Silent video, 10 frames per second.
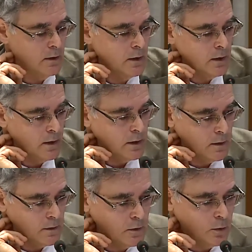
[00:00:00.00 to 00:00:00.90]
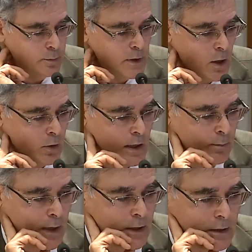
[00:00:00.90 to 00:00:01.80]
eh, copiado en
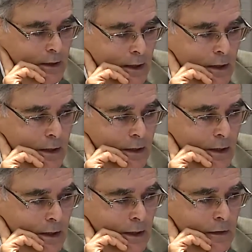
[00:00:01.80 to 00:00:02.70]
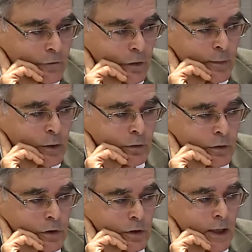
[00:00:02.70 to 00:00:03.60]
la página de la izquierda, el informe
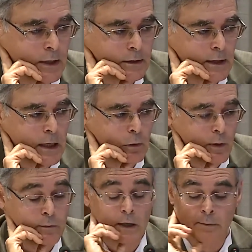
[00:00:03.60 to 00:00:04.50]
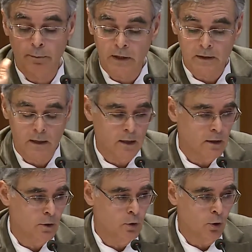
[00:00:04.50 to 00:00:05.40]
nutricional que está en la web de la empresa
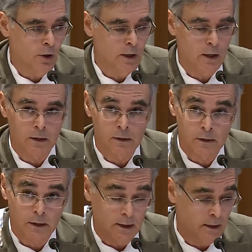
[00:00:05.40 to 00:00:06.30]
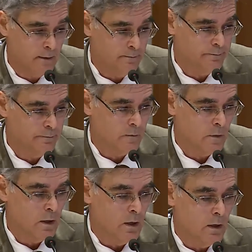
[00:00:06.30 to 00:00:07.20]
Dole en Chile,
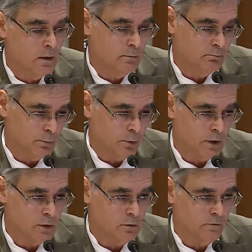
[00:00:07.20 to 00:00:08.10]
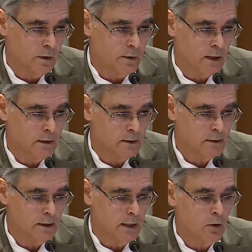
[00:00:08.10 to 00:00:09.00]
porque es un fabricante
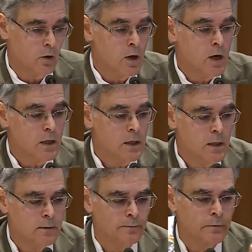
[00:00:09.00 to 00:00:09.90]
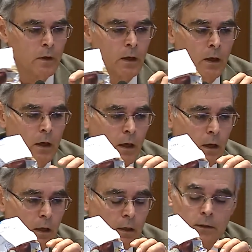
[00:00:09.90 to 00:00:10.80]
chileno, y
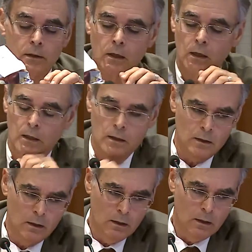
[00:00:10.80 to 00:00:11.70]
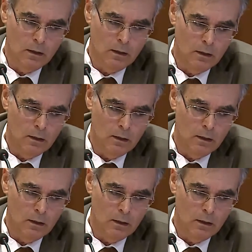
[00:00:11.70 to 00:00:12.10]
eh, les he eh,